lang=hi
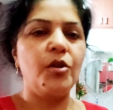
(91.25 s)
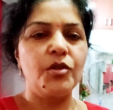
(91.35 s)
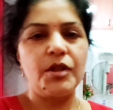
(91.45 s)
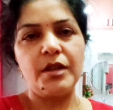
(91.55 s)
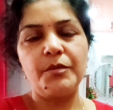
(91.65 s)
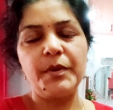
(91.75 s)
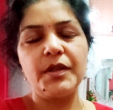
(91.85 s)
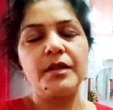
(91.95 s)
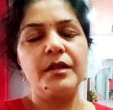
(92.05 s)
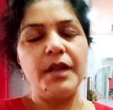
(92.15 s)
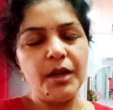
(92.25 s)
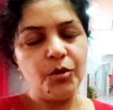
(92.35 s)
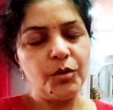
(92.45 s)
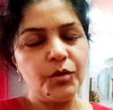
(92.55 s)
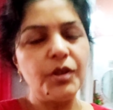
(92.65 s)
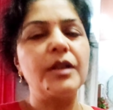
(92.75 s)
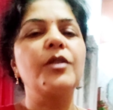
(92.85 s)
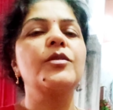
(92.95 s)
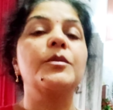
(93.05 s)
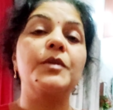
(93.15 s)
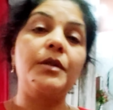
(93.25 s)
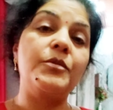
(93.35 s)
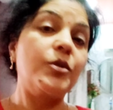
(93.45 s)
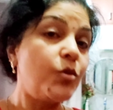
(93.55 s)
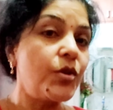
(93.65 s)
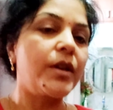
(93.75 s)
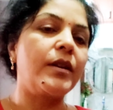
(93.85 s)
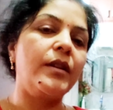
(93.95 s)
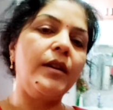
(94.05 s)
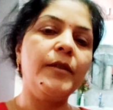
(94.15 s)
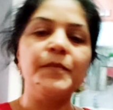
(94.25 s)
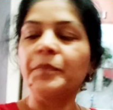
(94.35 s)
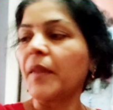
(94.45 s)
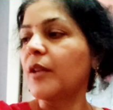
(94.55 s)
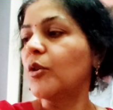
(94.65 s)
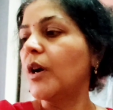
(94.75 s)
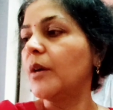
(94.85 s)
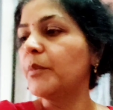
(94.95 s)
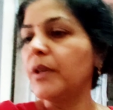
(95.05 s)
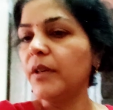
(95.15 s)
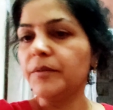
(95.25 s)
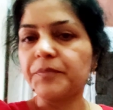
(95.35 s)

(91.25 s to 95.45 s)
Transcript: और चैनल पे नए हो तो चैनल को सब्सक्राइब ज़रूर से कर देना तो अभी